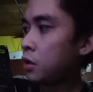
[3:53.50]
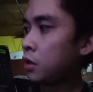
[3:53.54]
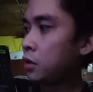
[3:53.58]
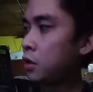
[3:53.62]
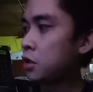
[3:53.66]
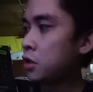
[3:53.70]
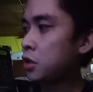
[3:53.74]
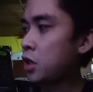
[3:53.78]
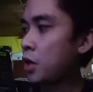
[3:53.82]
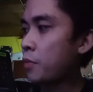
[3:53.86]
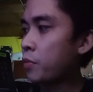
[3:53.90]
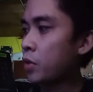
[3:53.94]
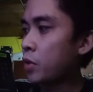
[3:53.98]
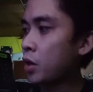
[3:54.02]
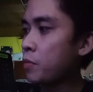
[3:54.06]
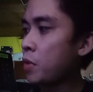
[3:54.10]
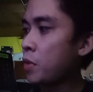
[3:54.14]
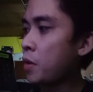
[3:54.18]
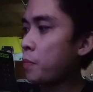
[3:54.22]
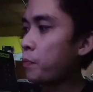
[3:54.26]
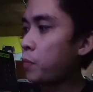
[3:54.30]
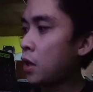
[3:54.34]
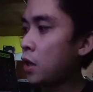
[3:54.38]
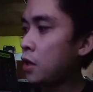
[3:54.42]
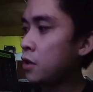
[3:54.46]
Yung syempre
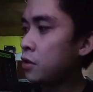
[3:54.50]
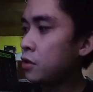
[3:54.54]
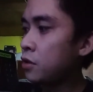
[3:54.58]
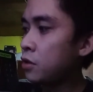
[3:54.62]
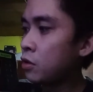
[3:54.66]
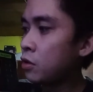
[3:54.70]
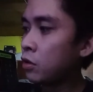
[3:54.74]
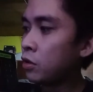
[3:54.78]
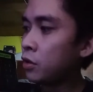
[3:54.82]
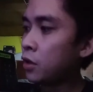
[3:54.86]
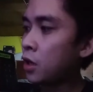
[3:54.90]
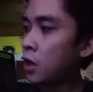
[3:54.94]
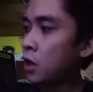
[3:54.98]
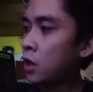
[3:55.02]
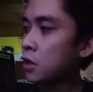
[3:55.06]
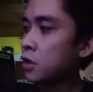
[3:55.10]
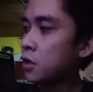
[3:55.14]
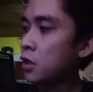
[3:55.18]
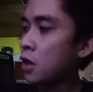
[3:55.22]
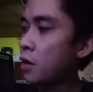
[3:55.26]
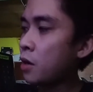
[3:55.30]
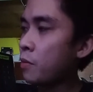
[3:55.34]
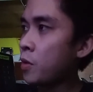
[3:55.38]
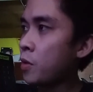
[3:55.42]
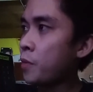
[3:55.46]
may plate 'yon na
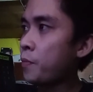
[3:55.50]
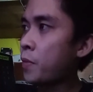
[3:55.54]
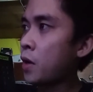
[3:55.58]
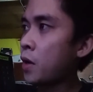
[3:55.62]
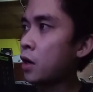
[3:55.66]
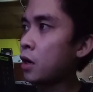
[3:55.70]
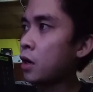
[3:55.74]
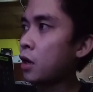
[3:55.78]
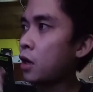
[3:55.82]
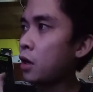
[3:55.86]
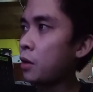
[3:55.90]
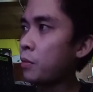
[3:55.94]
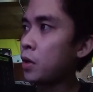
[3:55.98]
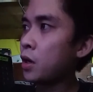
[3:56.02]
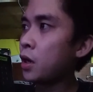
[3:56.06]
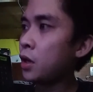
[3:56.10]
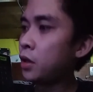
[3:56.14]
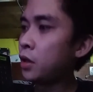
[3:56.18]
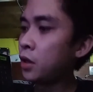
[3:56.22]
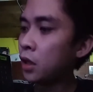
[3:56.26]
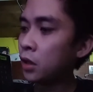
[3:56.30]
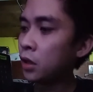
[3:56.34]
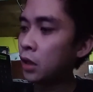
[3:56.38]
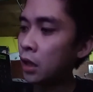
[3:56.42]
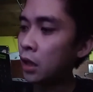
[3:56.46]
kasama para
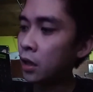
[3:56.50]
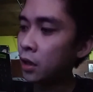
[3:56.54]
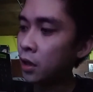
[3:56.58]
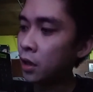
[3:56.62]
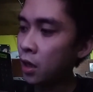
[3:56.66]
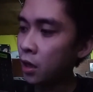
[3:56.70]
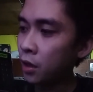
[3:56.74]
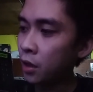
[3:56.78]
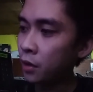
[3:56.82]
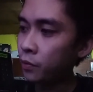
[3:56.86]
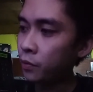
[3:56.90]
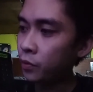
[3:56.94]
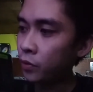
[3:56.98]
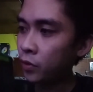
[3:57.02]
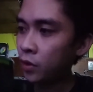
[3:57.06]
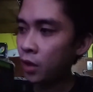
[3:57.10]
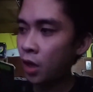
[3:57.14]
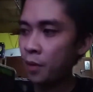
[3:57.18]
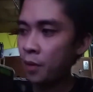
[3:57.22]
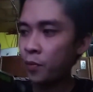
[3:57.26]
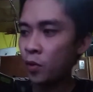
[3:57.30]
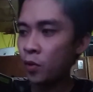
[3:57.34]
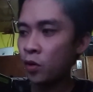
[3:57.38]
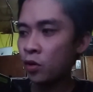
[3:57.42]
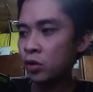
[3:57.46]
maganda tingnan.
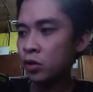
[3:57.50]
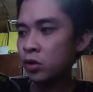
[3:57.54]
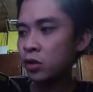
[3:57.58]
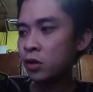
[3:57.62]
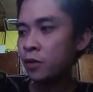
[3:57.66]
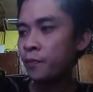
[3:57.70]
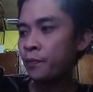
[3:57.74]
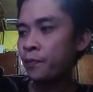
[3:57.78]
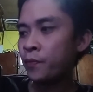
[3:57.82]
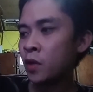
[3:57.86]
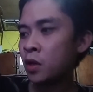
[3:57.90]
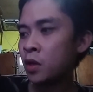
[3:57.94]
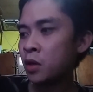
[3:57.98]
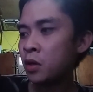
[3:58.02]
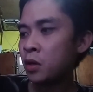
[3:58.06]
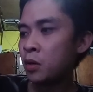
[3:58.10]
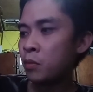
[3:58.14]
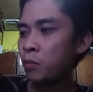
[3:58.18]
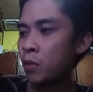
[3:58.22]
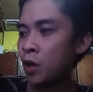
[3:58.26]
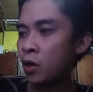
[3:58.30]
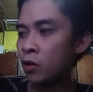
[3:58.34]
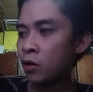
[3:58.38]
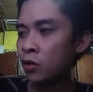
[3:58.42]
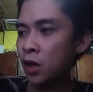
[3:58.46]
Tapos,
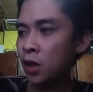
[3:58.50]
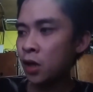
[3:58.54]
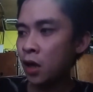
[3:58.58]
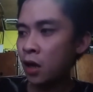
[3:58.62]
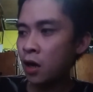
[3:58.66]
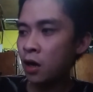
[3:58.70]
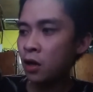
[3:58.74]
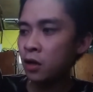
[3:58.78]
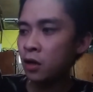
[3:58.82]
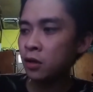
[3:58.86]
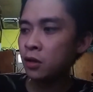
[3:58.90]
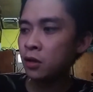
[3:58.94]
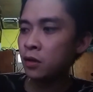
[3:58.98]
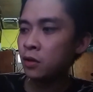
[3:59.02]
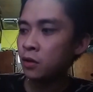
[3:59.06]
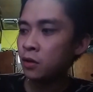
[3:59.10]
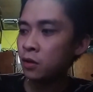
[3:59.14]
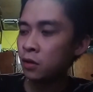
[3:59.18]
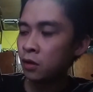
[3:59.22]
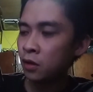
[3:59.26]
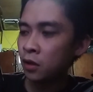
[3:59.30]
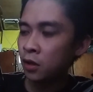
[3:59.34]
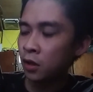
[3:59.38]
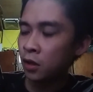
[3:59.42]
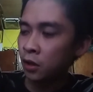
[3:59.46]
meron siyang
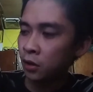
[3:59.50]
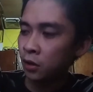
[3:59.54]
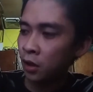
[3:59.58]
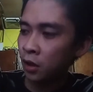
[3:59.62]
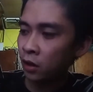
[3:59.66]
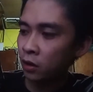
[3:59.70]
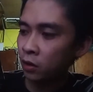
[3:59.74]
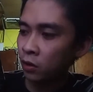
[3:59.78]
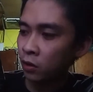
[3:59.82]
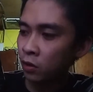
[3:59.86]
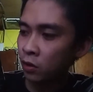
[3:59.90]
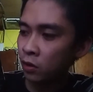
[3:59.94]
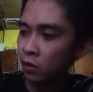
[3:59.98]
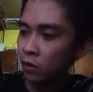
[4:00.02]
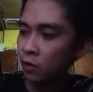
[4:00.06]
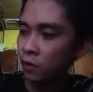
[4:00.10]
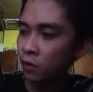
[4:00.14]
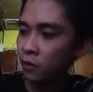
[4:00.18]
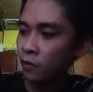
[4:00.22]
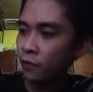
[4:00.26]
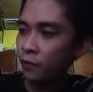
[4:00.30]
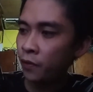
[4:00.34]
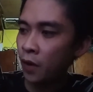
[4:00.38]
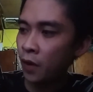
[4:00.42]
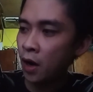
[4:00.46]

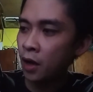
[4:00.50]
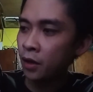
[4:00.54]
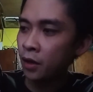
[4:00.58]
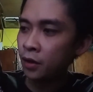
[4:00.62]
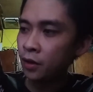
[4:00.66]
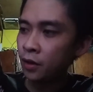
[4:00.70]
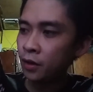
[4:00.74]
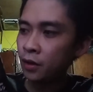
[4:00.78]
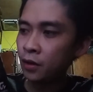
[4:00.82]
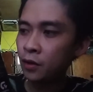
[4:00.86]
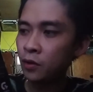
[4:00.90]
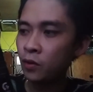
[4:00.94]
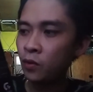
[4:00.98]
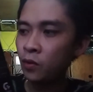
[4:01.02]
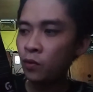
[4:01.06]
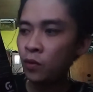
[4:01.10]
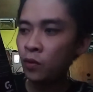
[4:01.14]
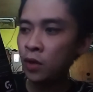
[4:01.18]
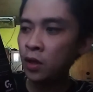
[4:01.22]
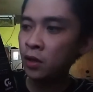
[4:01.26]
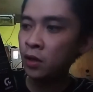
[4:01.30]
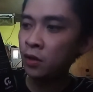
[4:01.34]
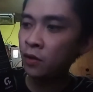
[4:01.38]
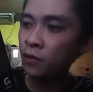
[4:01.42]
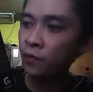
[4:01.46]
tatlong fan
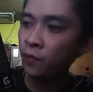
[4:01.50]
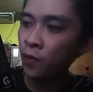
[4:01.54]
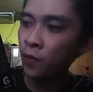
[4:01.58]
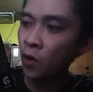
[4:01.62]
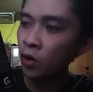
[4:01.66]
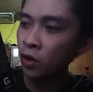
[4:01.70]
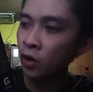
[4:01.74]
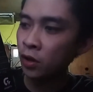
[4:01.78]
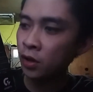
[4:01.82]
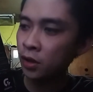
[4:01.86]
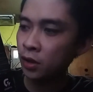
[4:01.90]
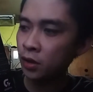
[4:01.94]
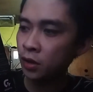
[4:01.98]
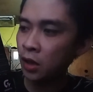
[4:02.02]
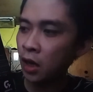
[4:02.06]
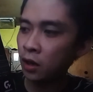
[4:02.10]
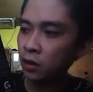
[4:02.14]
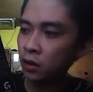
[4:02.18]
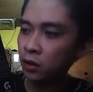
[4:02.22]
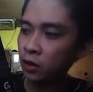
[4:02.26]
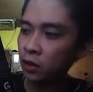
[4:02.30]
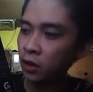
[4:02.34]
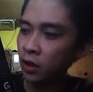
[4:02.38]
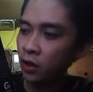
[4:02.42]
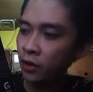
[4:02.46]
reinforced
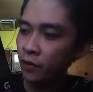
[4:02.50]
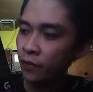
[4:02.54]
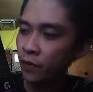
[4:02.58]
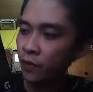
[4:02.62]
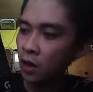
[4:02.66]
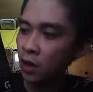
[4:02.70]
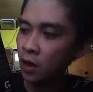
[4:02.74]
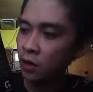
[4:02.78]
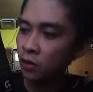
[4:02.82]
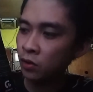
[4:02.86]
stock 3 fan